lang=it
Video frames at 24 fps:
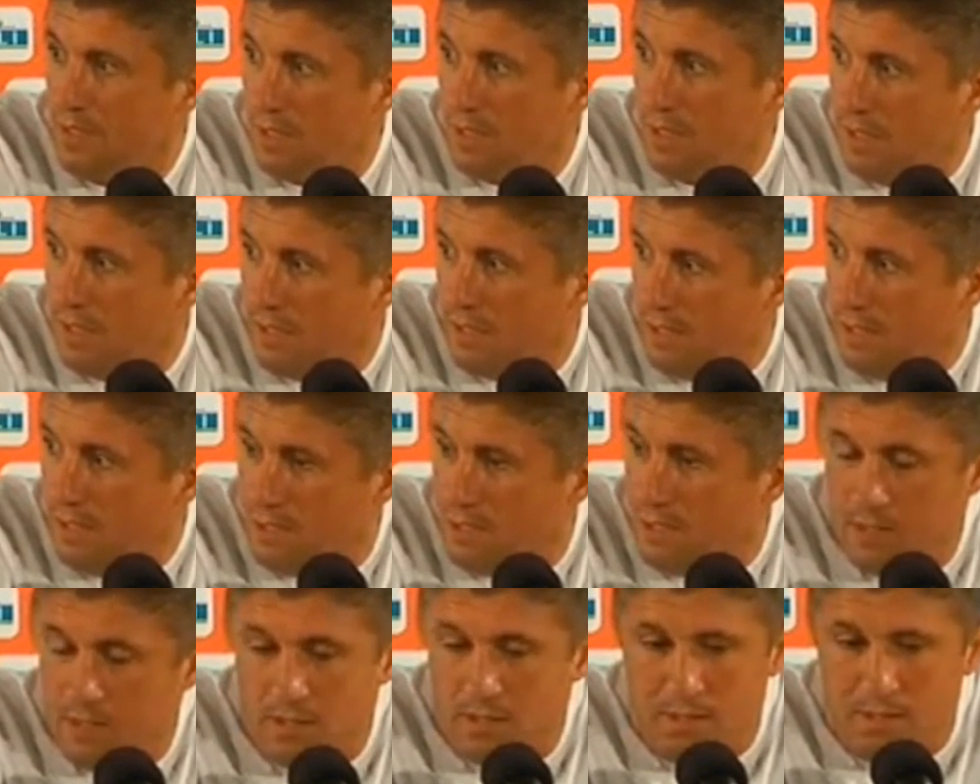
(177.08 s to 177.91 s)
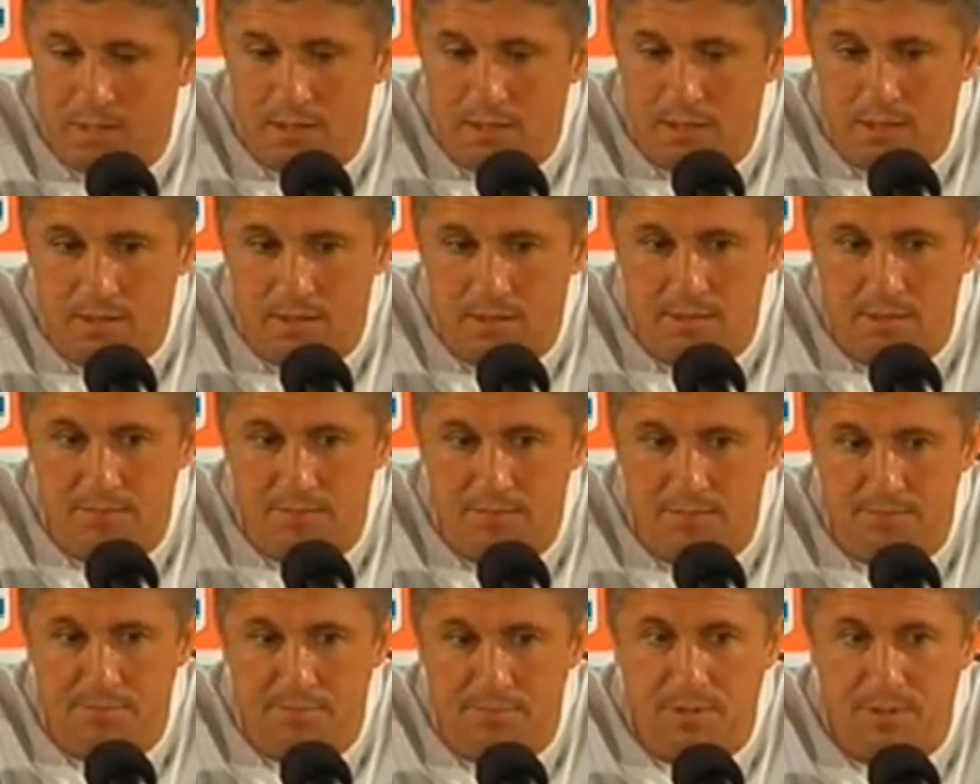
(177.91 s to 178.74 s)
eh,
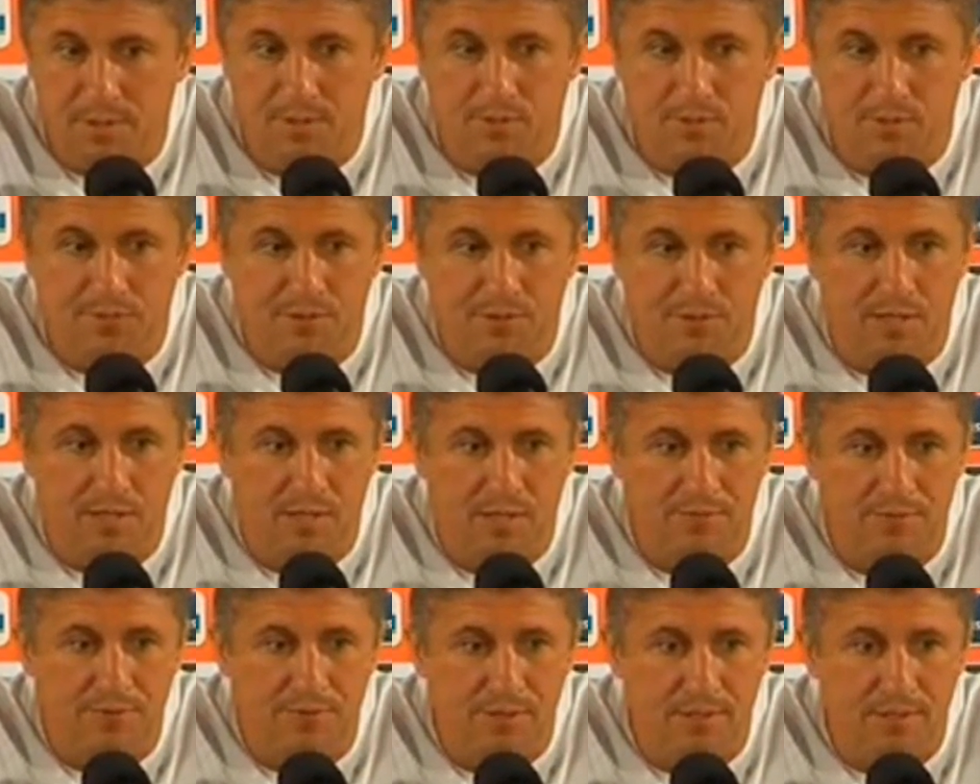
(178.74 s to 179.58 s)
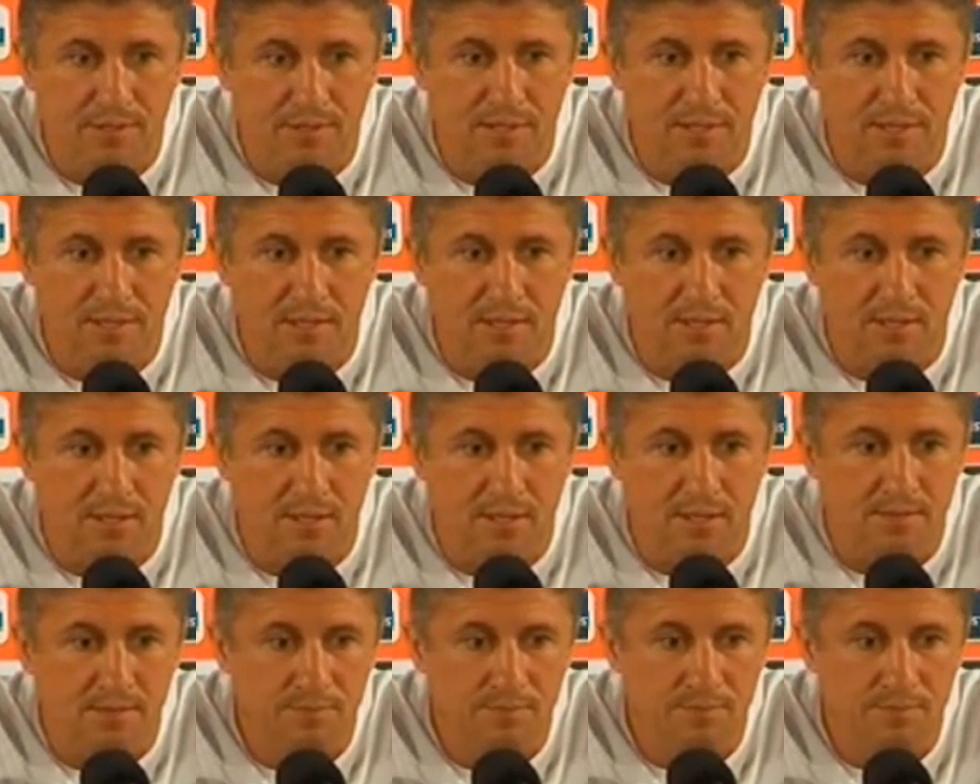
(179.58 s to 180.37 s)
però fino alla fine